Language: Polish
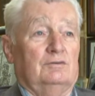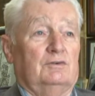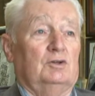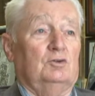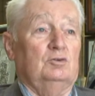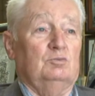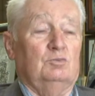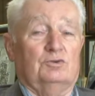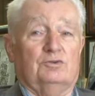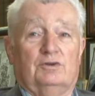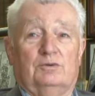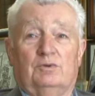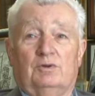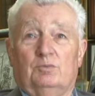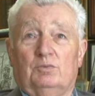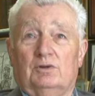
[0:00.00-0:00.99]
wiadomo, że
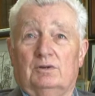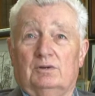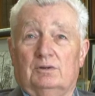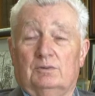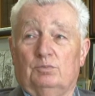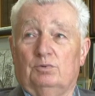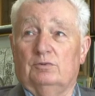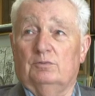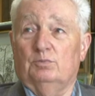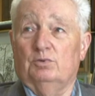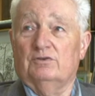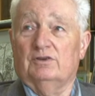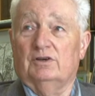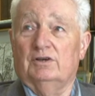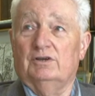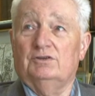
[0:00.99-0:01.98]
e, po,
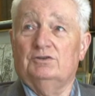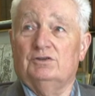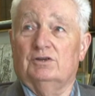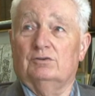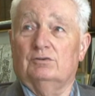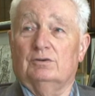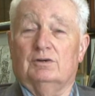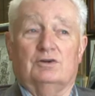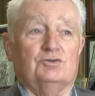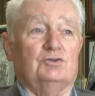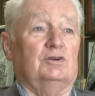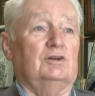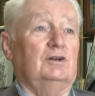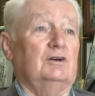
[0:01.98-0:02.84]
po zajęcia to każdy